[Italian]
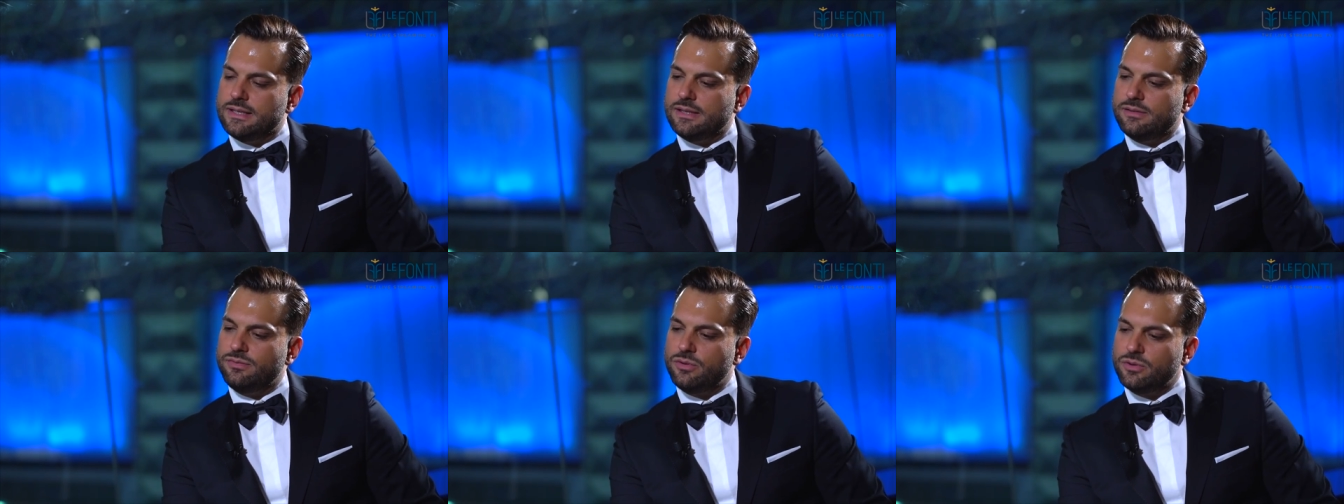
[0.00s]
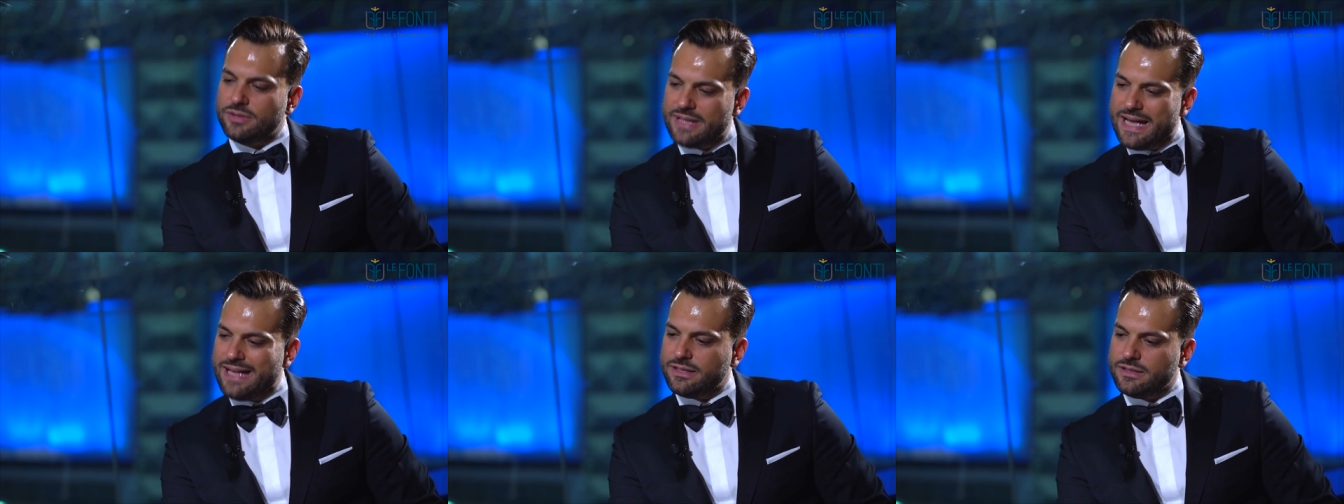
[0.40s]
eh,
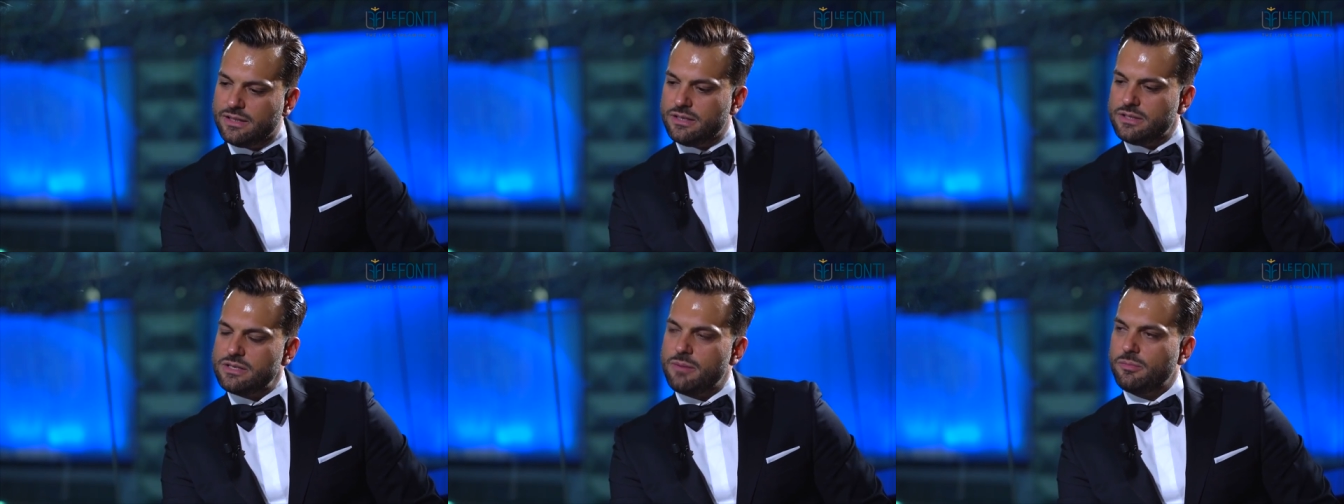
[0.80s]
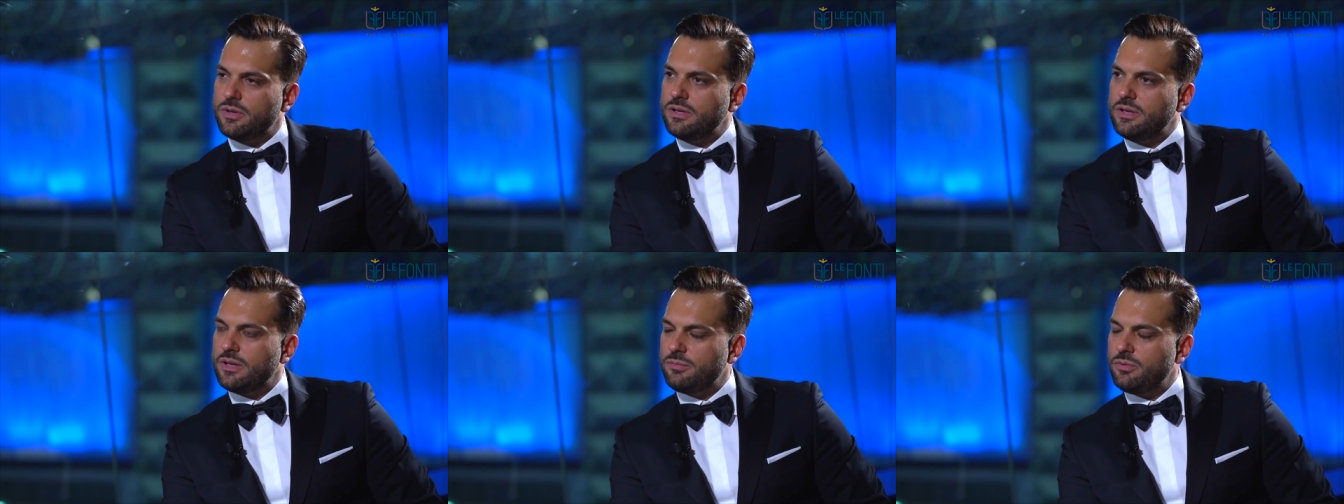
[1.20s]
fondante diciamo,
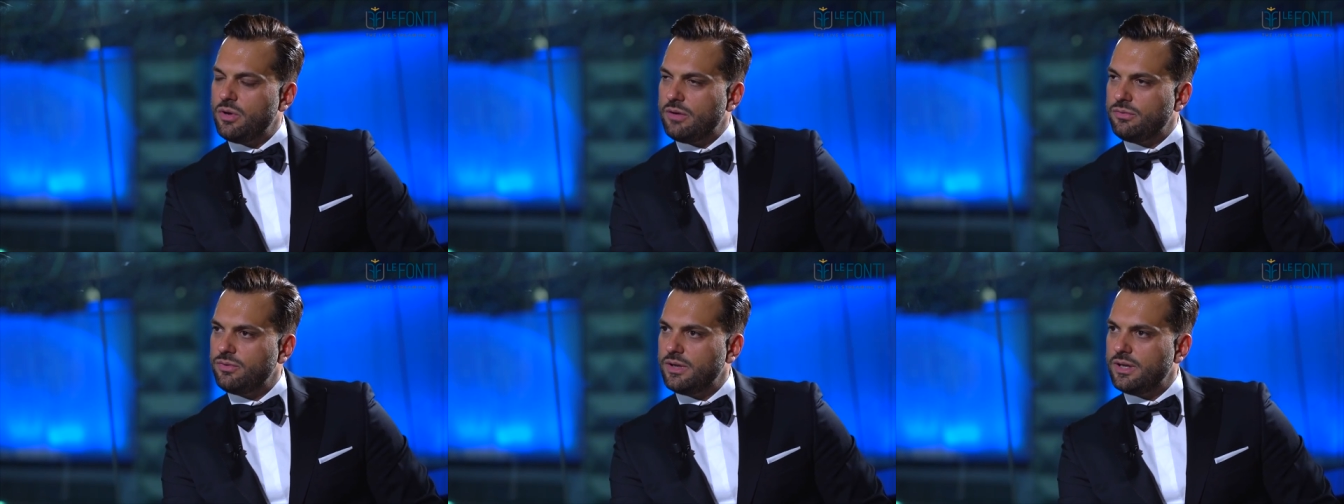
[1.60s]
di DWF